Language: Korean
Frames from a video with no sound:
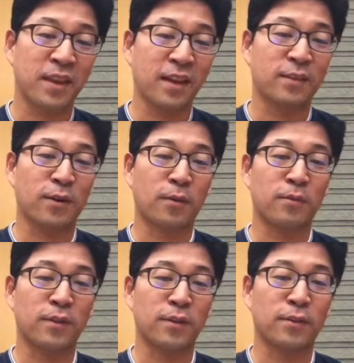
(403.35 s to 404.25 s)
그래서
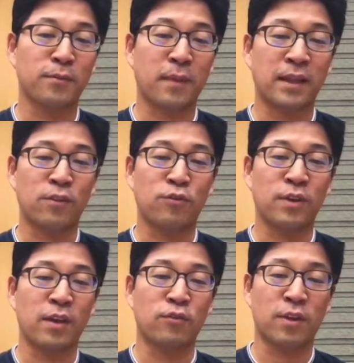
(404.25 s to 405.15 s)
여러분들은 많이
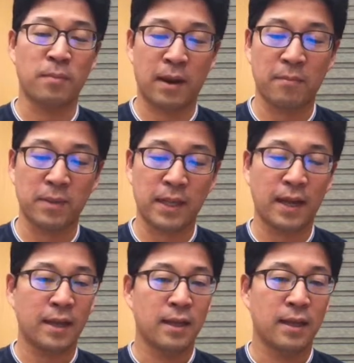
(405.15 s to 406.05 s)
주의해 주기 바랍니다.
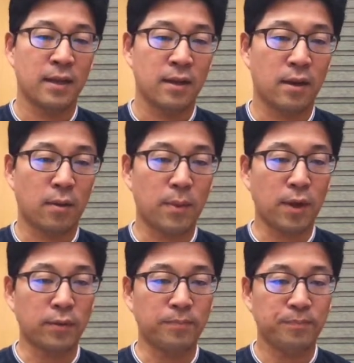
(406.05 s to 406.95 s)

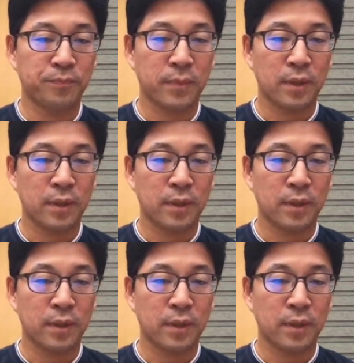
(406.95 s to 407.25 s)
그러면